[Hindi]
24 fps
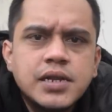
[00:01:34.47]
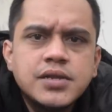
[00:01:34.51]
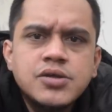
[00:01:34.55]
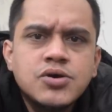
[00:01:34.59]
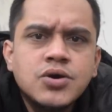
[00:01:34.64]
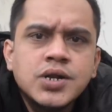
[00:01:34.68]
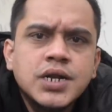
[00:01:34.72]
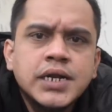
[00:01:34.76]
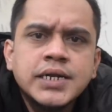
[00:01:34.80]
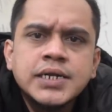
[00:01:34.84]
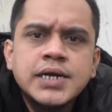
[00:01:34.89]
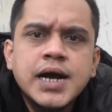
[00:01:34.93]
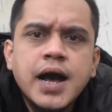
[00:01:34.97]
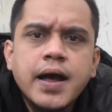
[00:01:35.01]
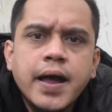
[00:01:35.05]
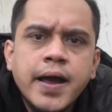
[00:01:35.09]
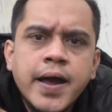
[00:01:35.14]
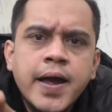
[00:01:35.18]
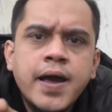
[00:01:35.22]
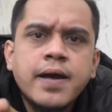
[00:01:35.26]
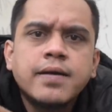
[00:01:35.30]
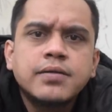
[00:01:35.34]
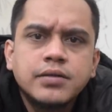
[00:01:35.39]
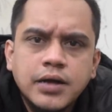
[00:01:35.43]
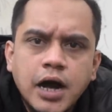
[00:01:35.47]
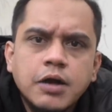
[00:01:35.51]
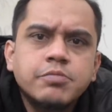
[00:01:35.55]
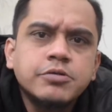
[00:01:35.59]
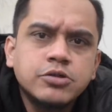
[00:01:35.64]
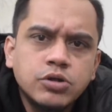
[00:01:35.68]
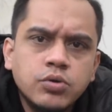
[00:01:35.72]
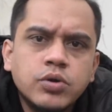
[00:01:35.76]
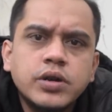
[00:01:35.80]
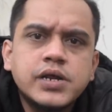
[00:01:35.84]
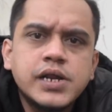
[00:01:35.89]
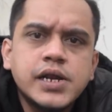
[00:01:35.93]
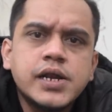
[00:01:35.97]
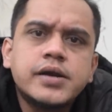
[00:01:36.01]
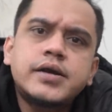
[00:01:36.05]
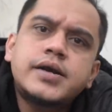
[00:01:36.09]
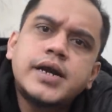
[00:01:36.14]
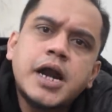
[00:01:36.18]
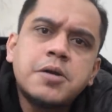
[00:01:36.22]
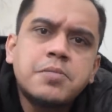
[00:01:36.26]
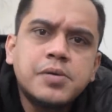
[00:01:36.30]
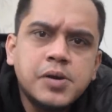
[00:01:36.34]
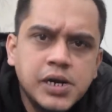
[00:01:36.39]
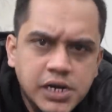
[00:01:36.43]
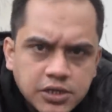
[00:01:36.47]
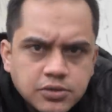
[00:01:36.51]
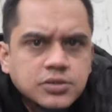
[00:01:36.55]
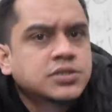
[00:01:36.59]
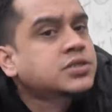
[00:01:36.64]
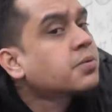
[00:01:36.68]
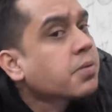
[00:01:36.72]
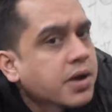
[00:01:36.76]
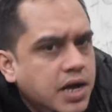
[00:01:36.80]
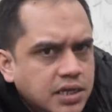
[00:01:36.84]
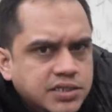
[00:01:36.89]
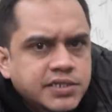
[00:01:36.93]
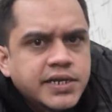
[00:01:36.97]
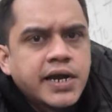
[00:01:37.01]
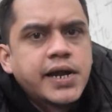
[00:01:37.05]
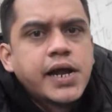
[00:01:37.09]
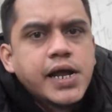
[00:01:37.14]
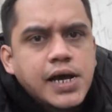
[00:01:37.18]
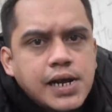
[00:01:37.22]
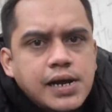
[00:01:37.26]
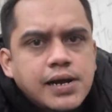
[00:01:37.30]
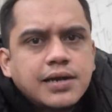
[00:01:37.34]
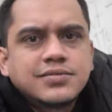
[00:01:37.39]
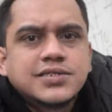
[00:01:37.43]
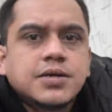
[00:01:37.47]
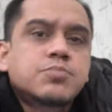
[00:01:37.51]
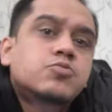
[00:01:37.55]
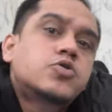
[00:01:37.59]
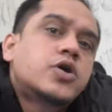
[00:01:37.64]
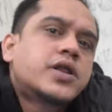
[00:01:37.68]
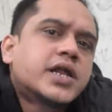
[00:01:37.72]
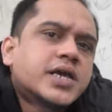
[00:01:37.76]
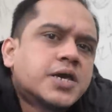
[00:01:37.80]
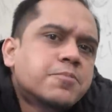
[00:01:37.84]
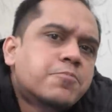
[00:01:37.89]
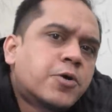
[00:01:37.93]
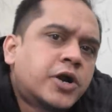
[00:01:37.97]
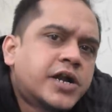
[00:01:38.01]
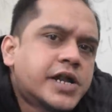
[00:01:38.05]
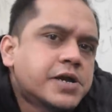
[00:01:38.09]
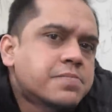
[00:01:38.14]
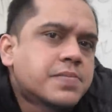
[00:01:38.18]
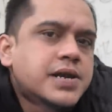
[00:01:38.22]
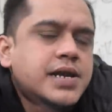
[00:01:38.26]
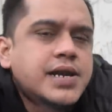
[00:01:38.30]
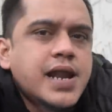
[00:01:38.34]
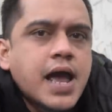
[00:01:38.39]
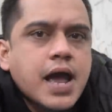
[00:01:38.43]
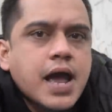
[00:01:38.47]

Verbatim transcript: नहीं हो रहा इनका है अभी धोनी ने रिटायरमेंट लिए तो सबका शेयर निकल रहा है सबको रिक्की पॉन्टिंग बनना